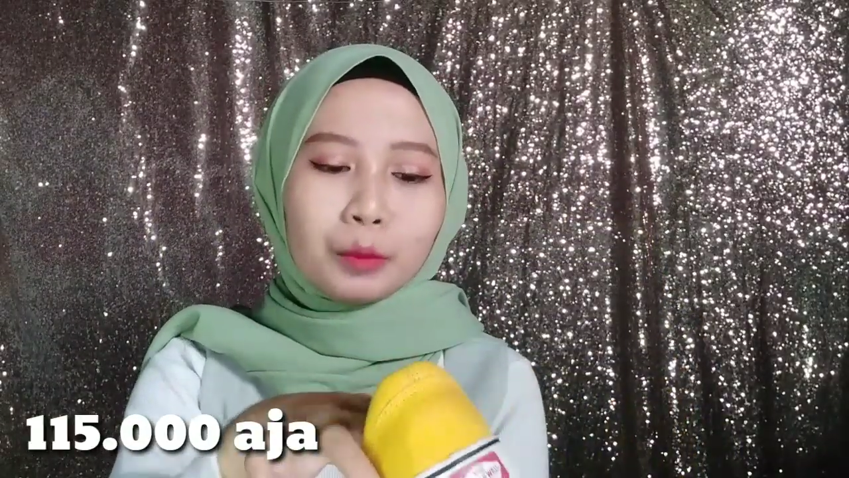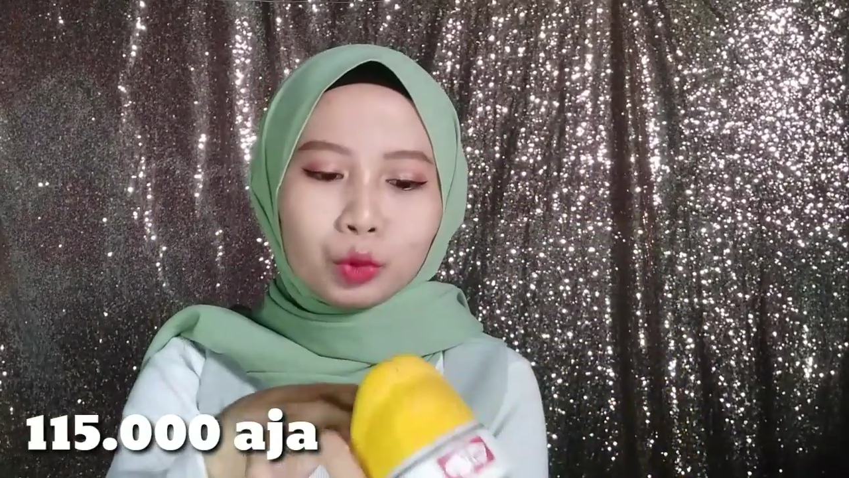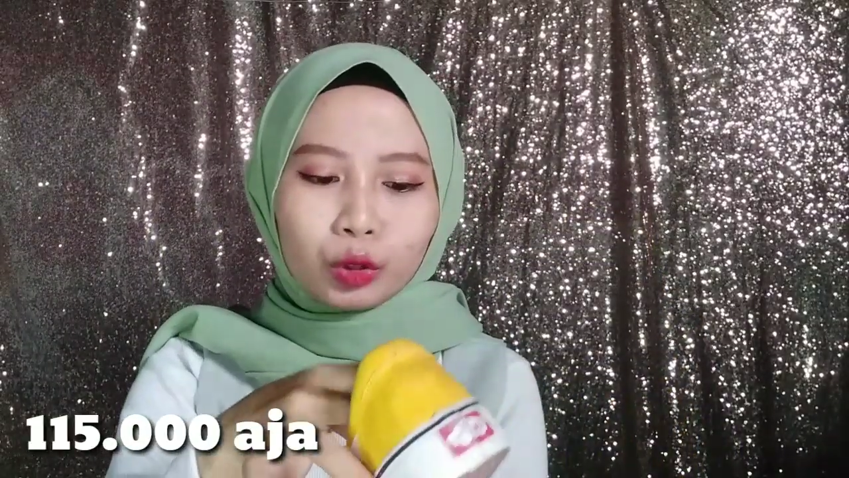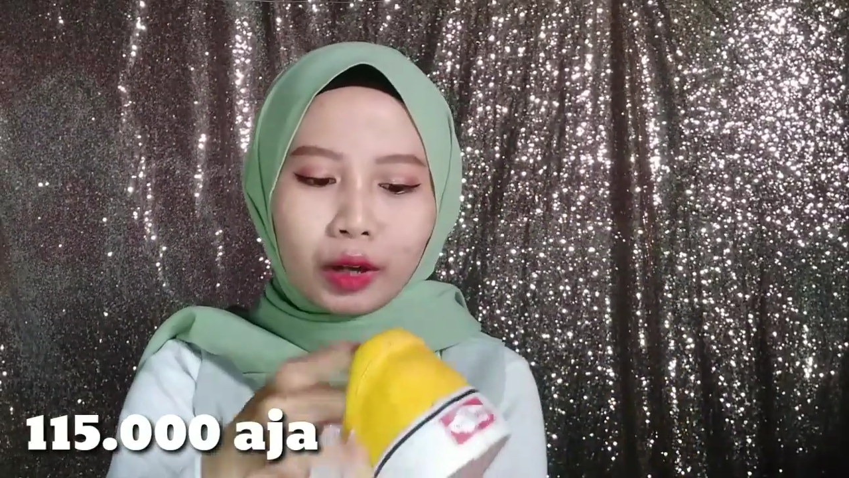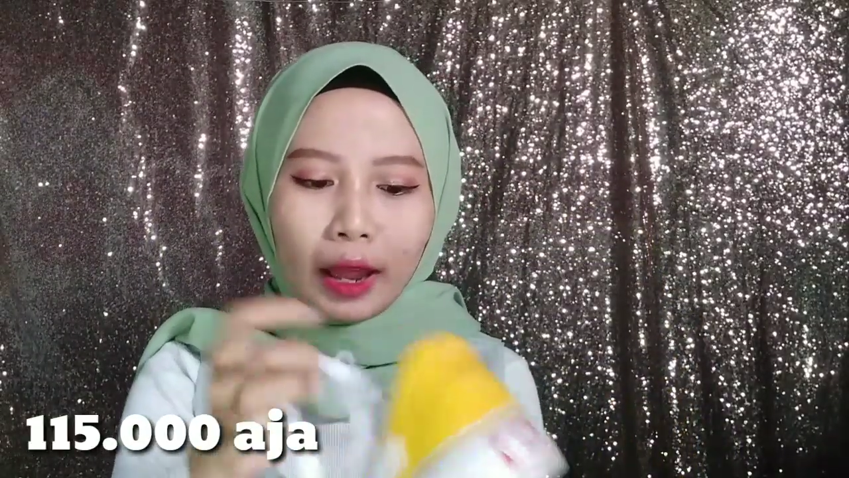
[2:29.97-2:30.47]

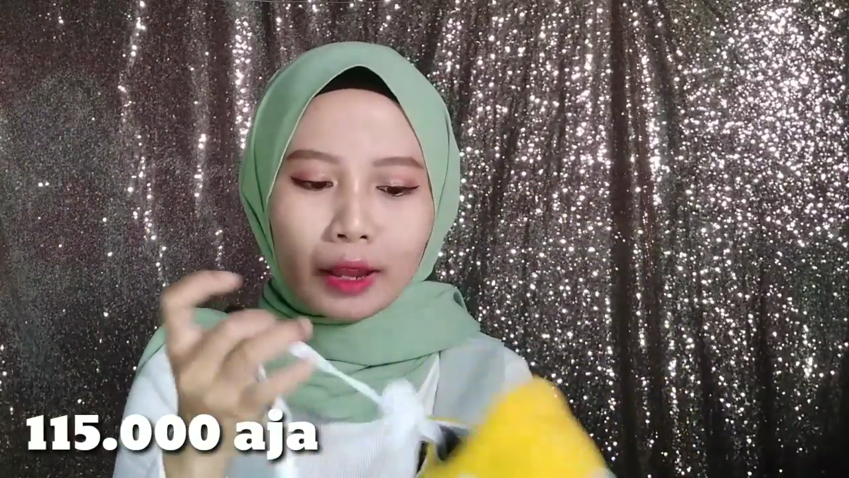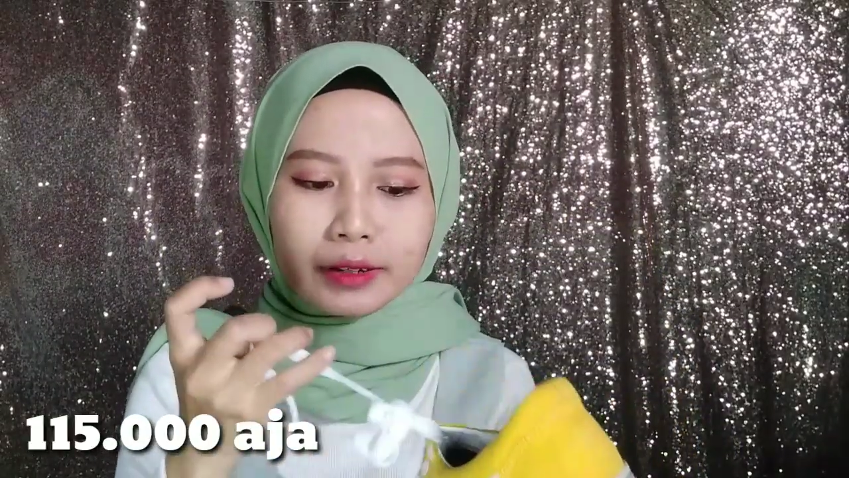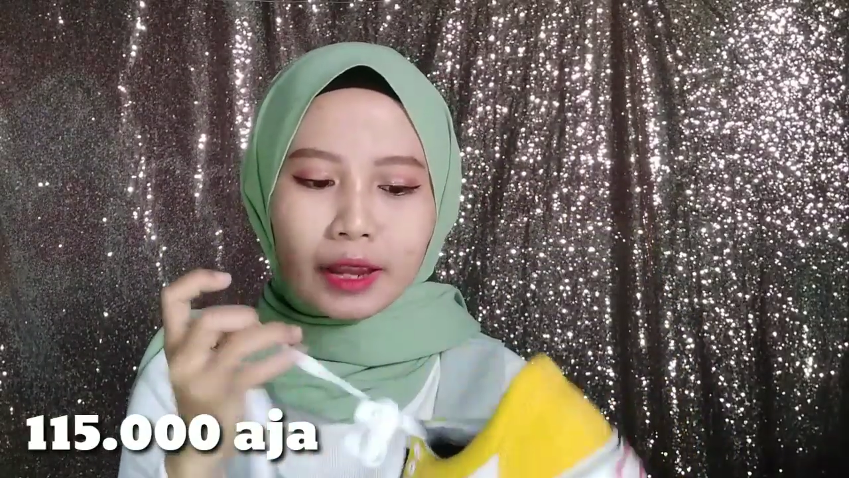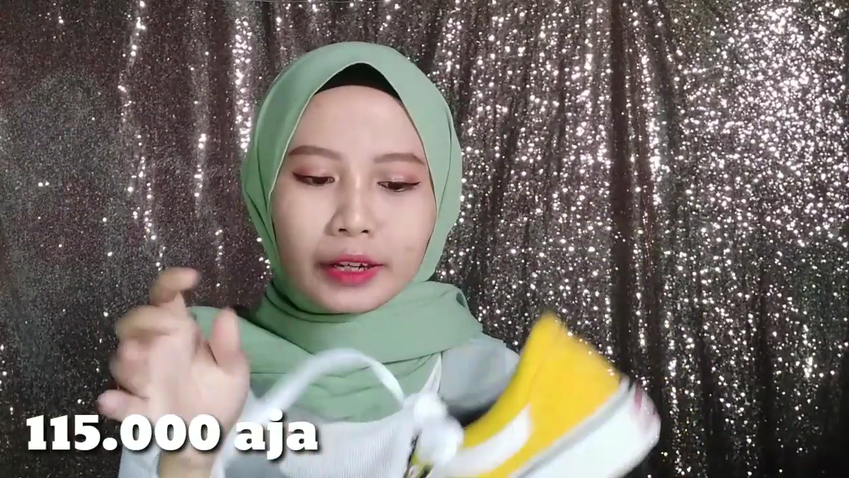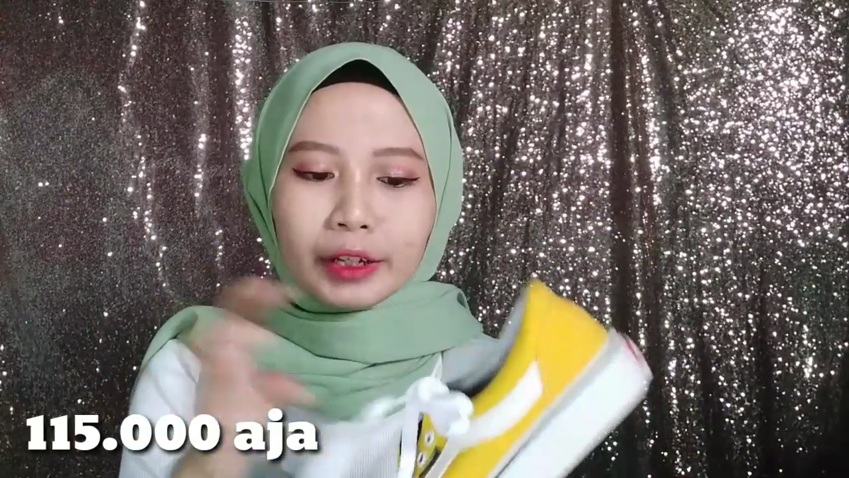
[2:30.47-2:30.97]
murah
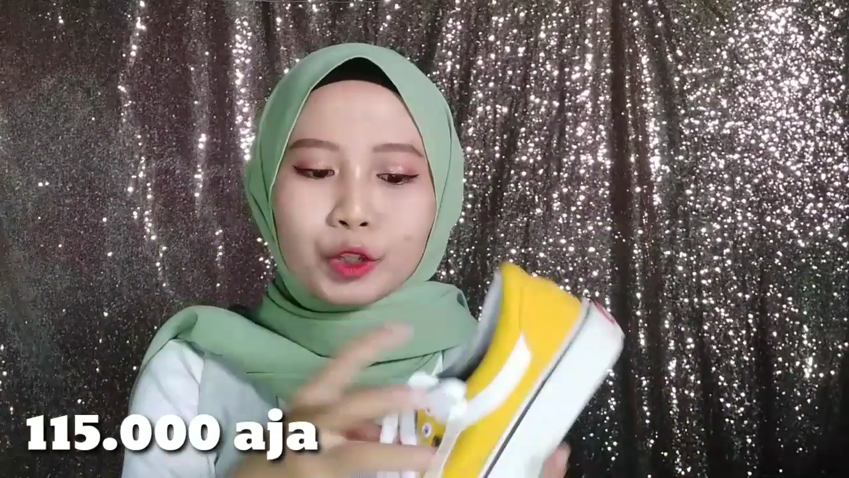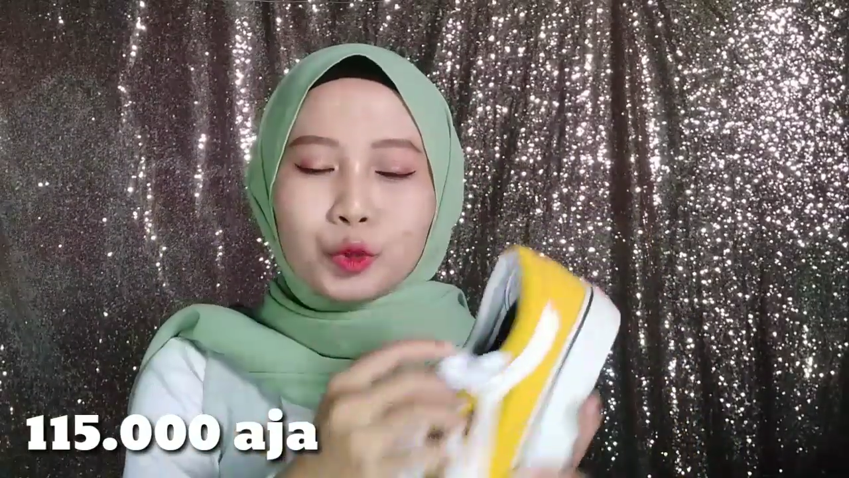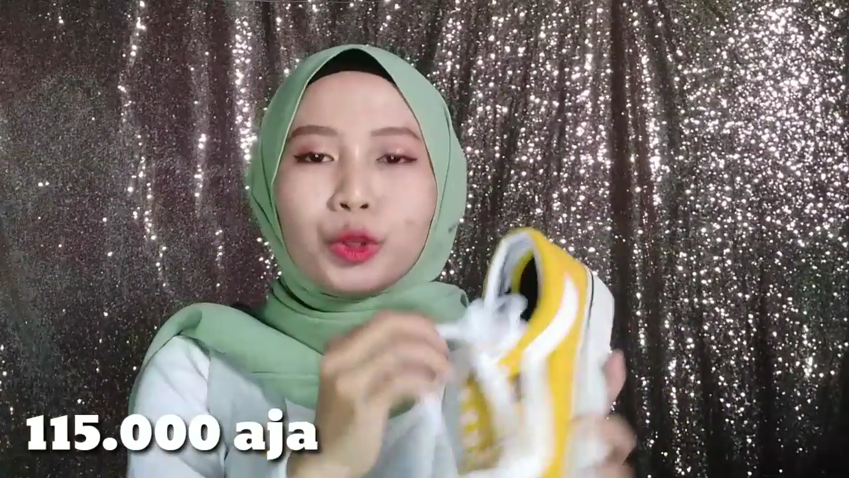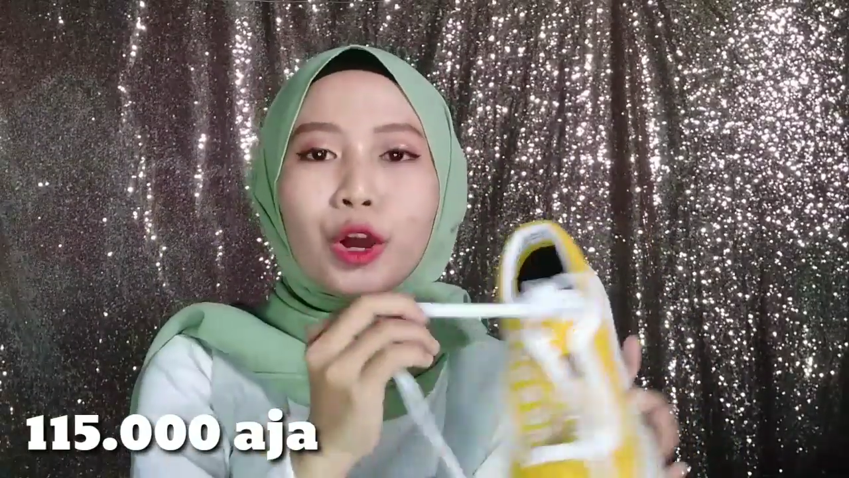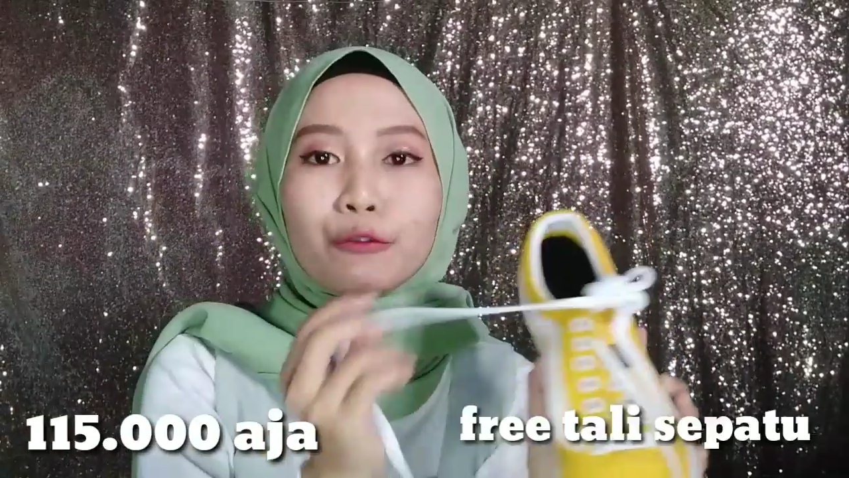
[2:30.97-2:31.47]
dan ini
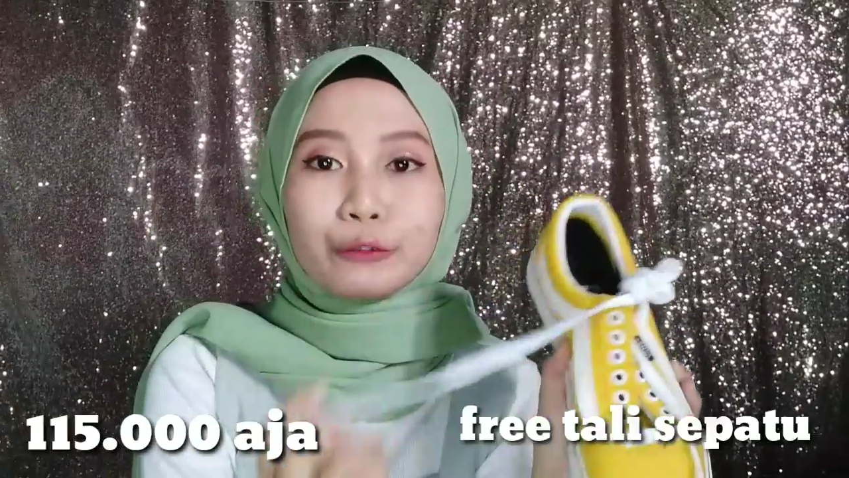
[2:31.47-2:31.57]
sudah